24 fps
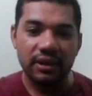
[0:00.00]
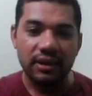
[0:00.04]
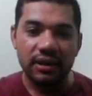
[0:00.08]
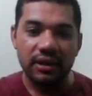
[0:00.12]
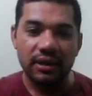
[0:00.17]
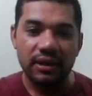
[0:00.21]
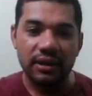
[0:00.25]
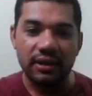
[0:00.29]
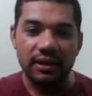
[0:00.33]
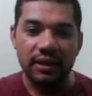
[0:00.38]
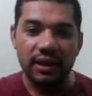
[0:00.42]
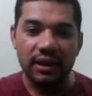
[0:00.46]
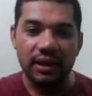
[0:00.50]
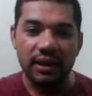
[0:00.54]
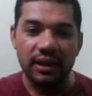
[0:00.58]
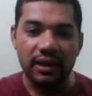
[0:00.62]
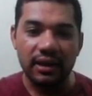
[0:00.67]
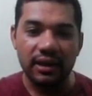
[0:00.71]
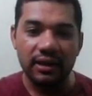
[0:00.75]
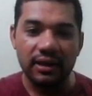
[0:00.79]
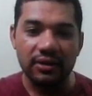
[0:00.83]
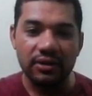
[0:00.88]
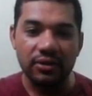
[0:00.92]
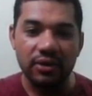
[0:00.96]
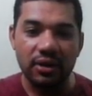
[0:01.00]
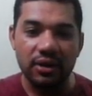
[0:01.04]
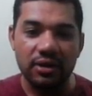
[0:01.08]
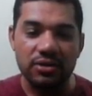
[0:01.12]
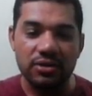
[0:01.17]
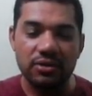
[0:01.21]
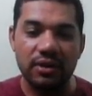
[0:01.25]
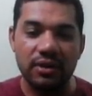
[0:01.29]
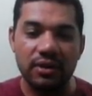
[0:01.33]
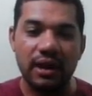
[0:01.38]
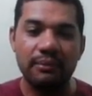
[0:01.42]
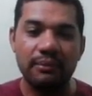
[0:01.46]
e interligando o
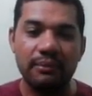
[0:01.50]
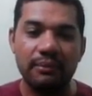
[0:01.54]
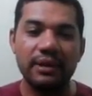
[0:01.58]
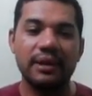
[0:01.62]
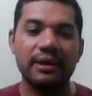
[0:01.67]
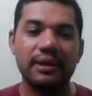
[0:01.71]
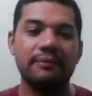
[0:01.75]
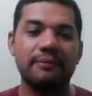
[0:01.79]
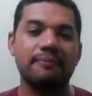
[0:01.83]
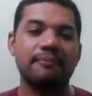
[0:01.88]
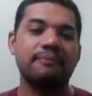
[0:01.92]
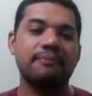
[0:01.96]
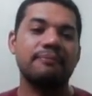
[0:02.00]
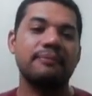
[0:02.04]
nosso cabo aqui.